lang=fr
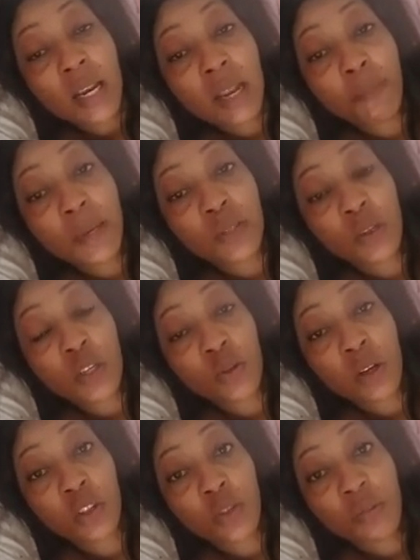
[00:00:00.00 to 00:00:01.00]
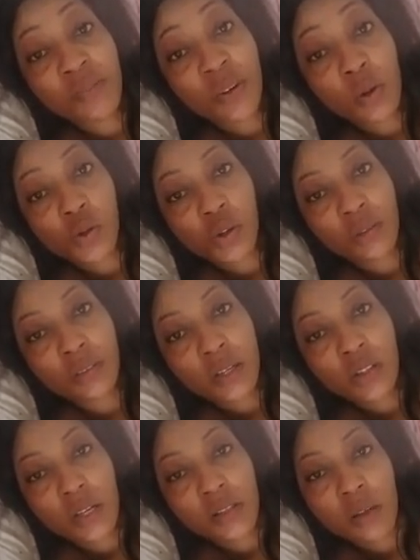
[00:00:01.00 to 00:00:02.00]
les personnes qui sont en train de me faire le
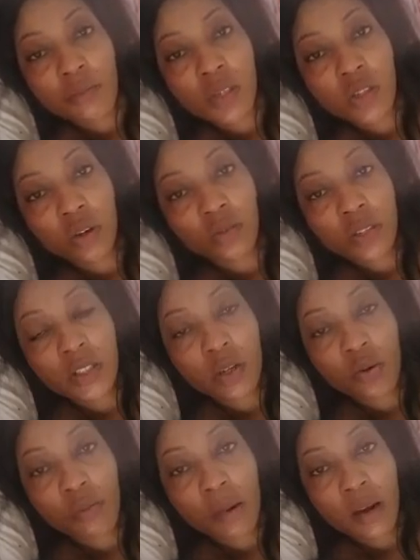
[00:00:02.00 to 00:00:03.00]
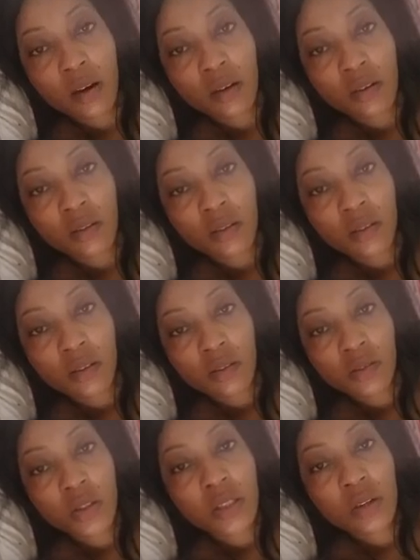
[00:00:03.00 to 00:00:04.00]
chantage, là, c'est un petit chantage à deux balles.
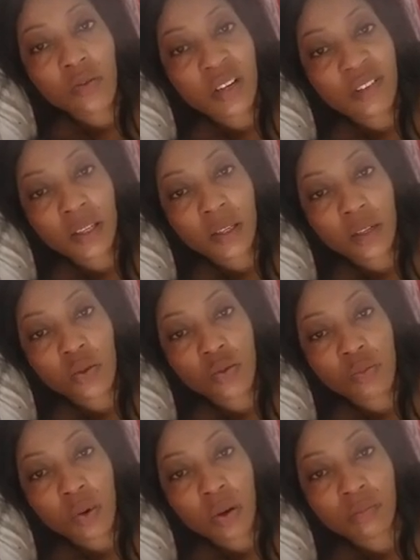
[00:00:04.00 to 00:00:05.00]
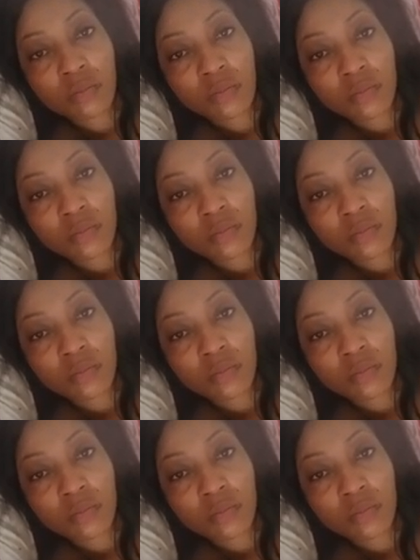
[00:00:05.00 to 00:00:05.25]
Je sais que vous n'avez rien sur moi.